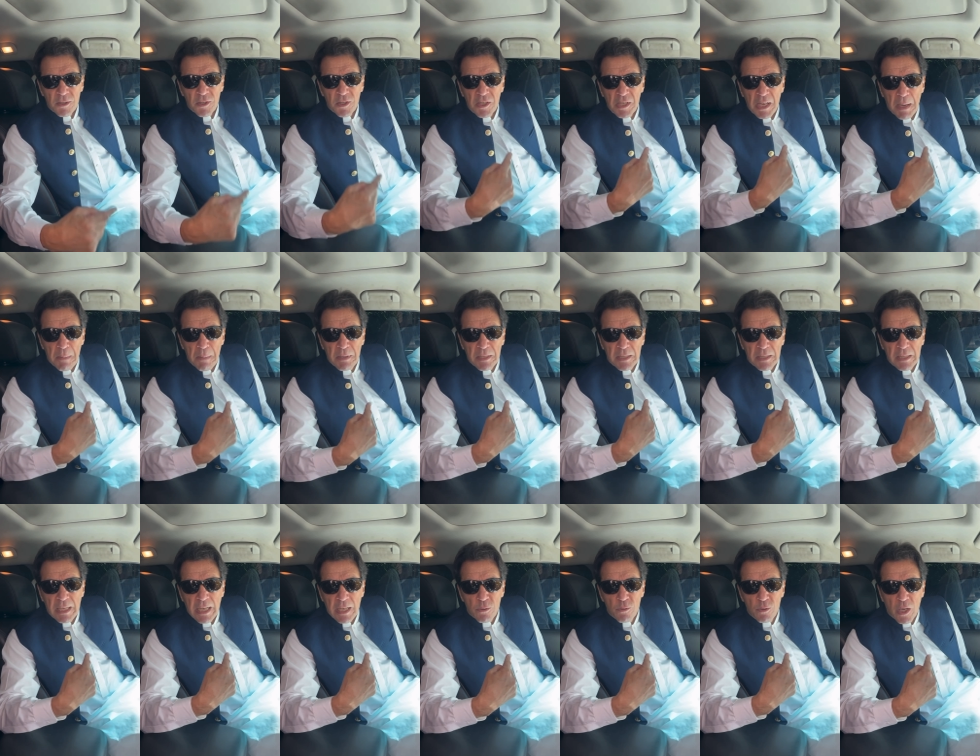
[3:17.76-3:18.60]
साबित
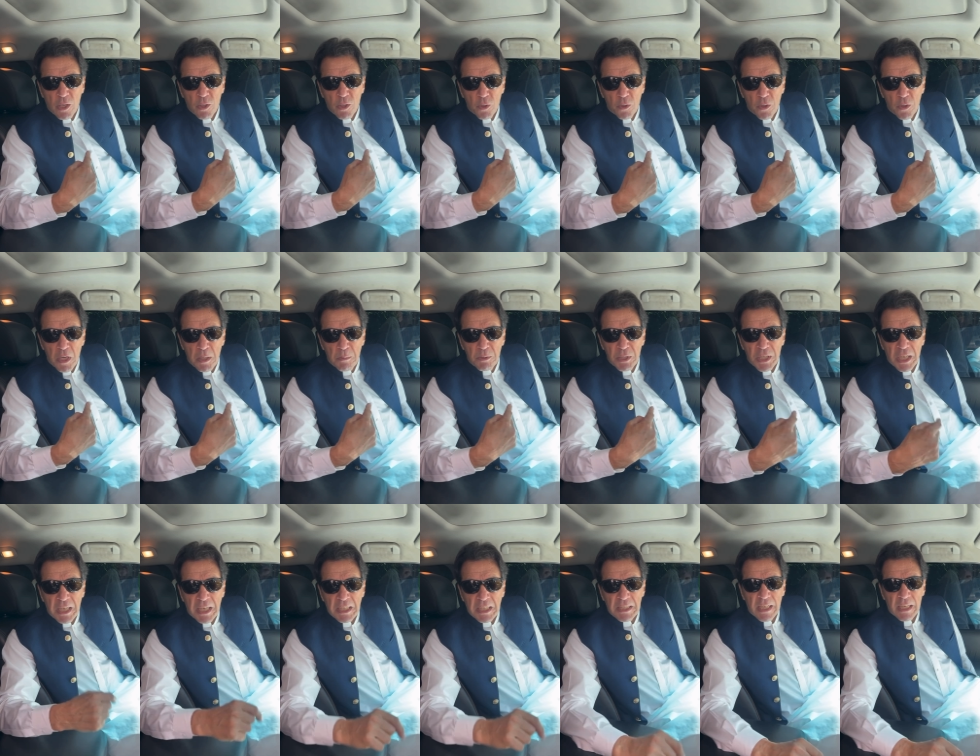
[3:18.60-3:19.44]
करूंगा कि उन्होंने
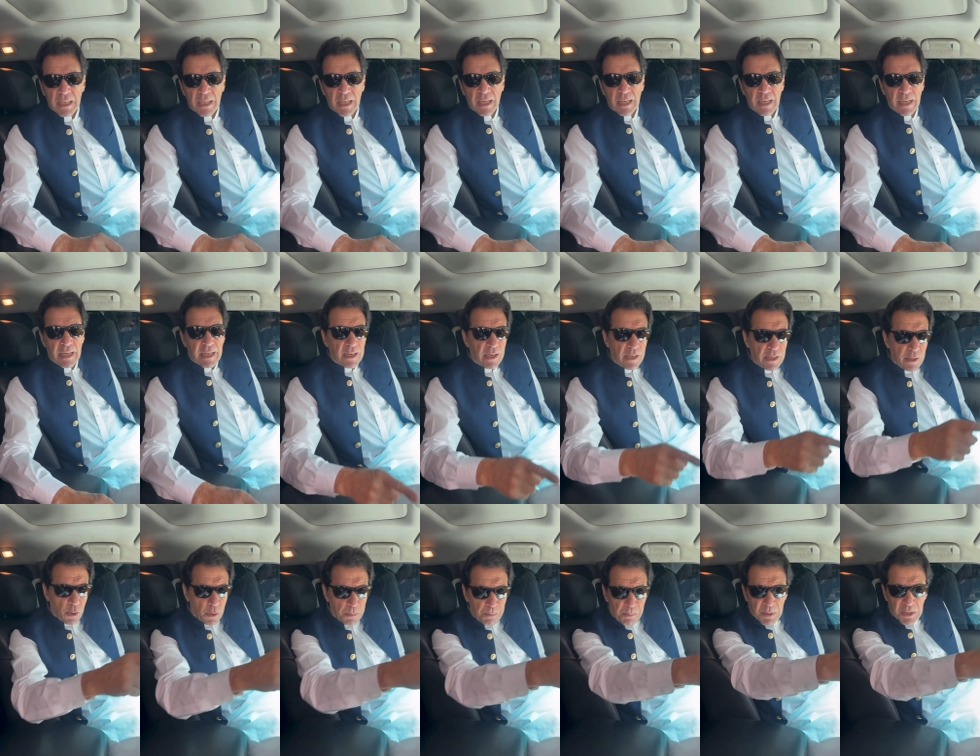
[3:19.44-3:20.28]
मुझे कत्ल करने का
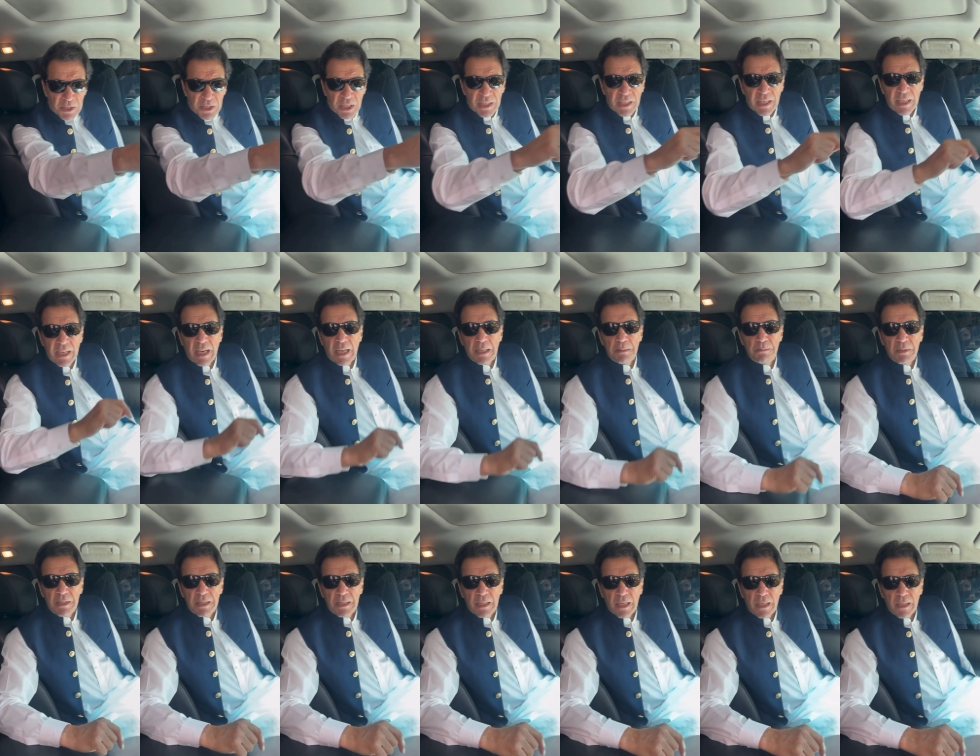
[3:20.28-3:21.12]
लिए और पीछे यही
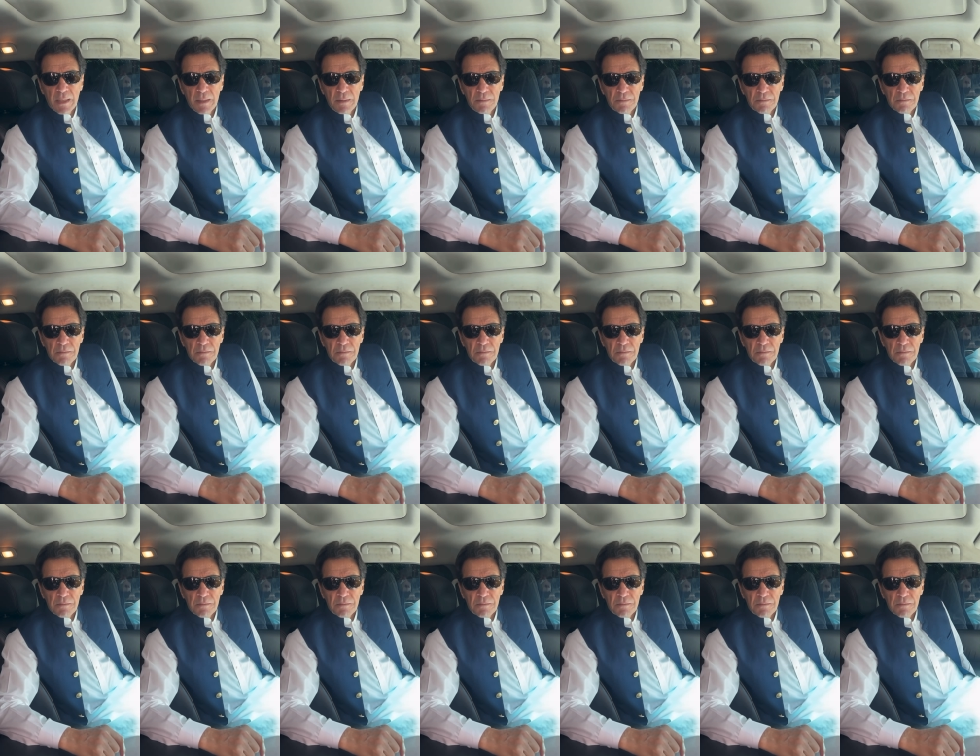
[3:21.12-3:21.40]
आदमी था